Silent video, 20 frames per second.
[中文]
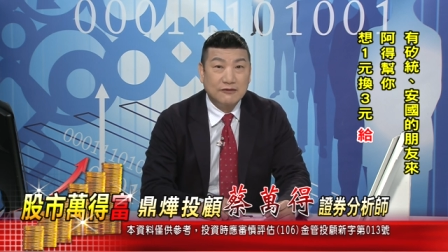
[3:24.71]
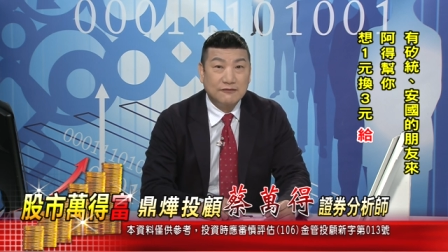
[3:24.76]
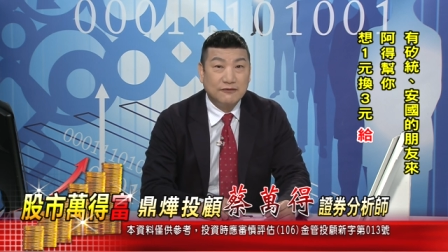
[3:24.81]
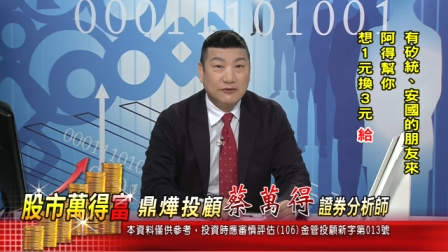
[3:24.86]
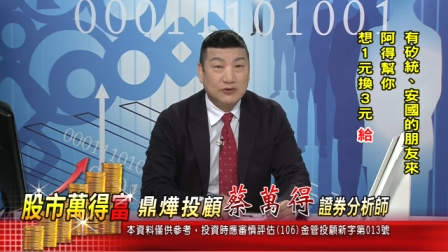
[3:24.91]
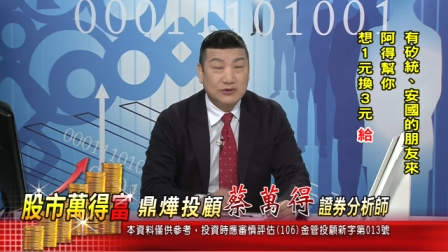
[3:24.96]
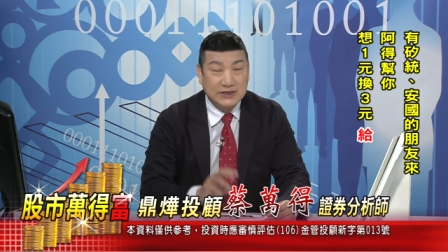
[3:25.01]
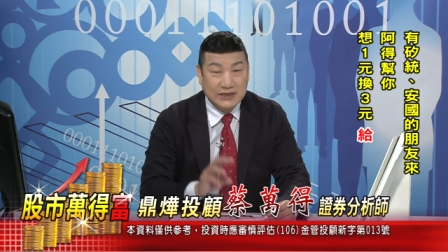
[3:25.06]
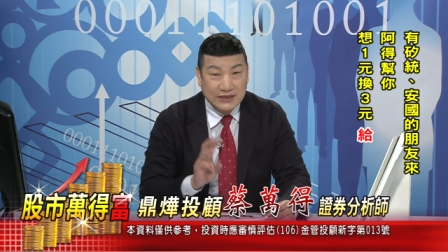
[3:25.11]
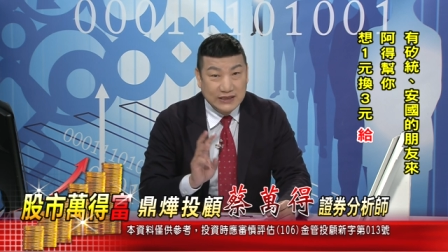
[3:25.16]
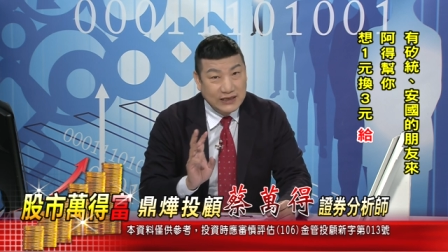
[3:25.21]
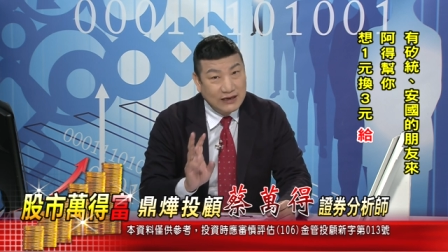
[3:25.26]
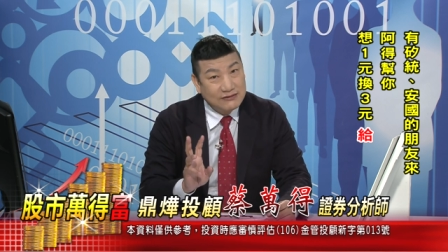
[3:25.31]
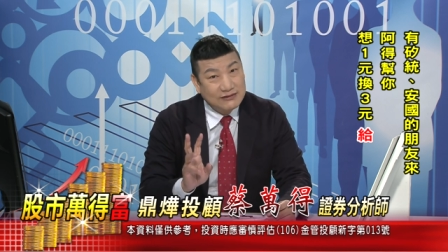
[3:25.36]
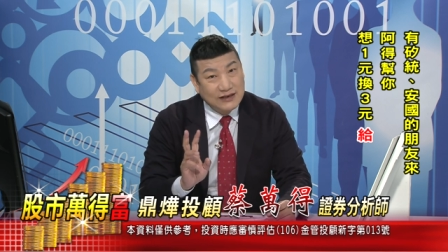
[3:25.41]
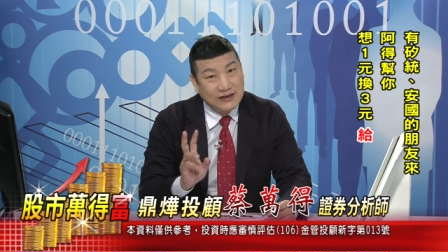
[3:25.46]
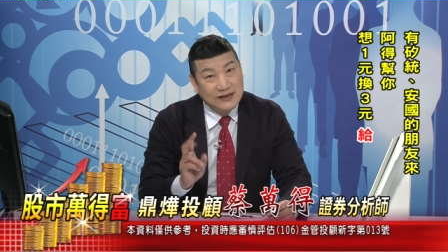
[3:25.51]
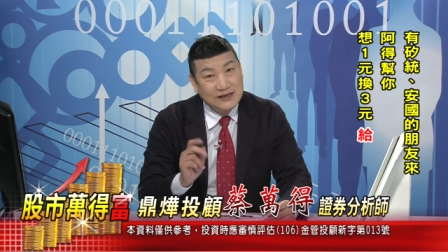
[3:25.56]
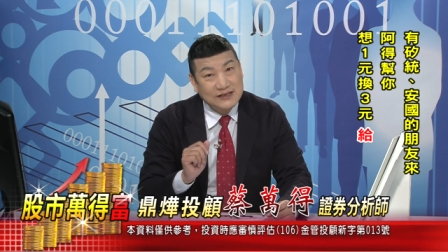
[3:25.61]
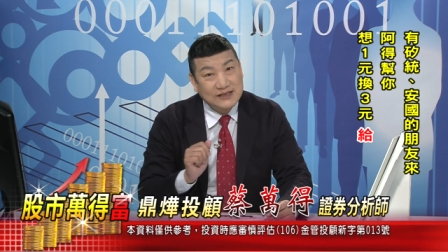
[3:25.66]
否则你要
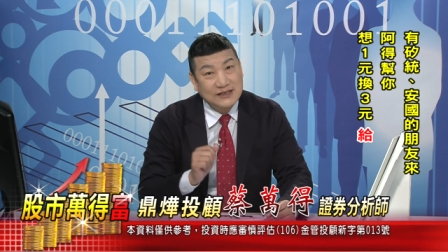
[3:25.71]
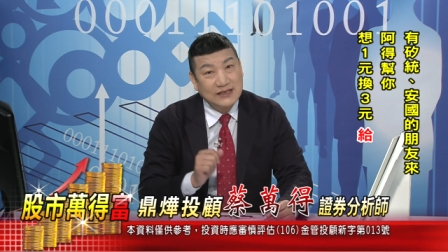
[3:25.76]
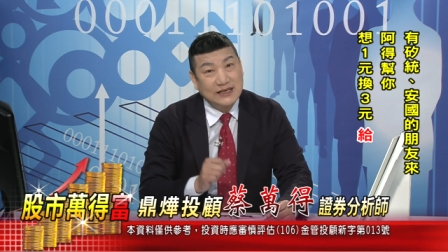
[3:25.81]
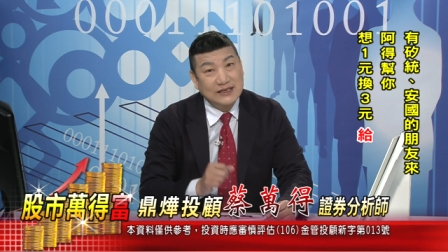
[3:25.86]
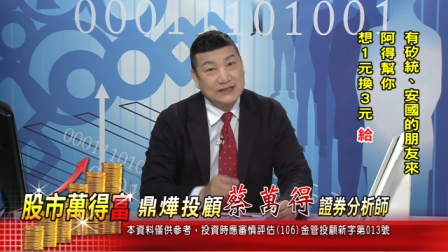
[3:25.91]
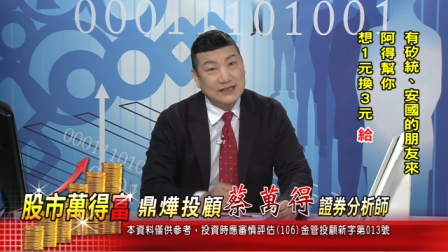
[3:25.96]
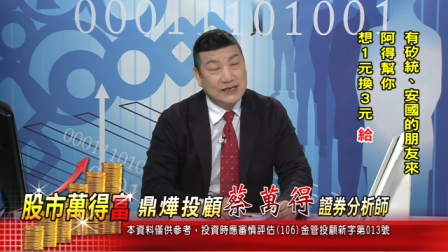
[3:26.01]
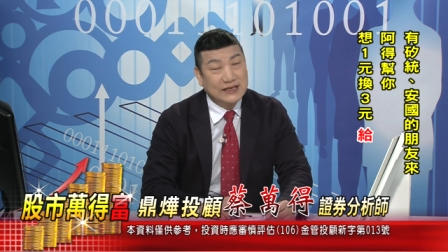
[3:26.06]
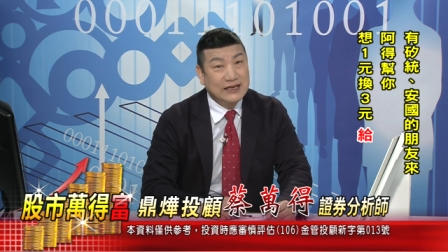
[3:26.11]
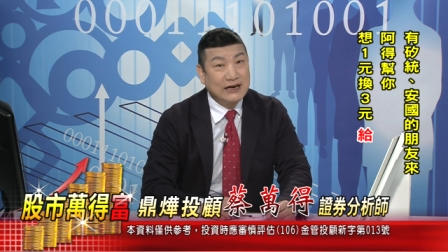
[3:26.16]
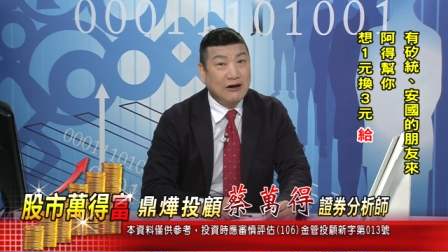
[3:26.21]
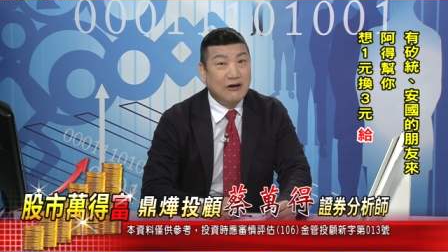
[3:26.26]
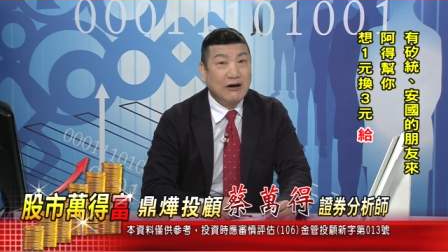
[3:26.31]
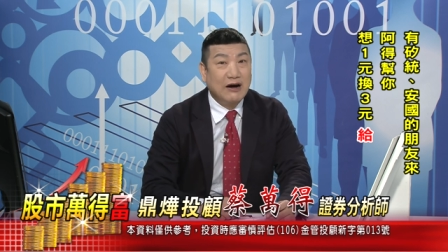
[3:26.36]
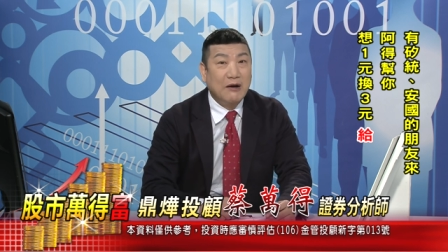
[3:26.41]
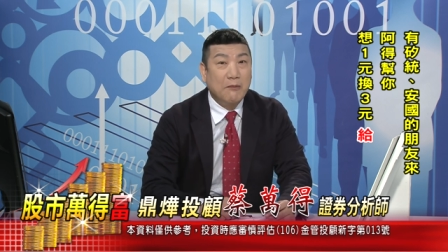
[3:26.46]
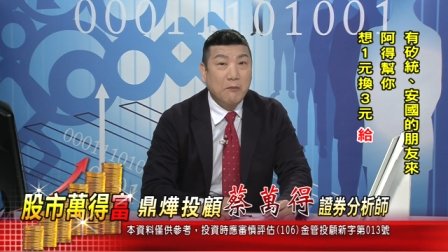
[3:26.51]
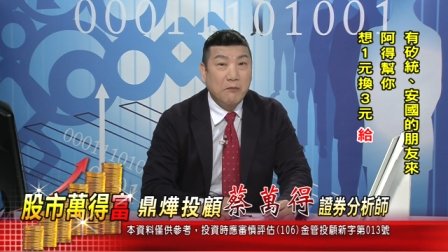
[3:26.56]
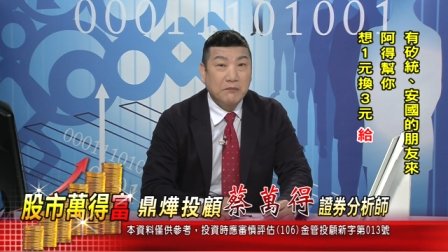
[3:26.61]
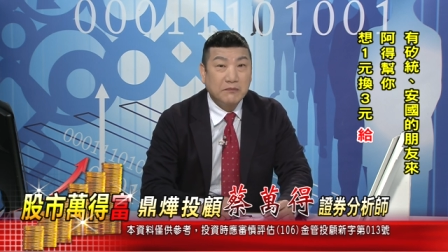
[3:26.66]
等二十年解套
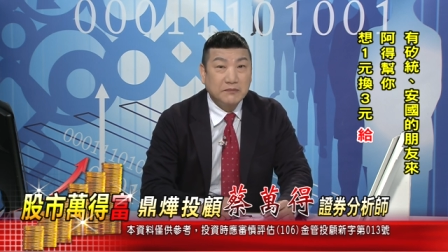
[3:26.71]
啊，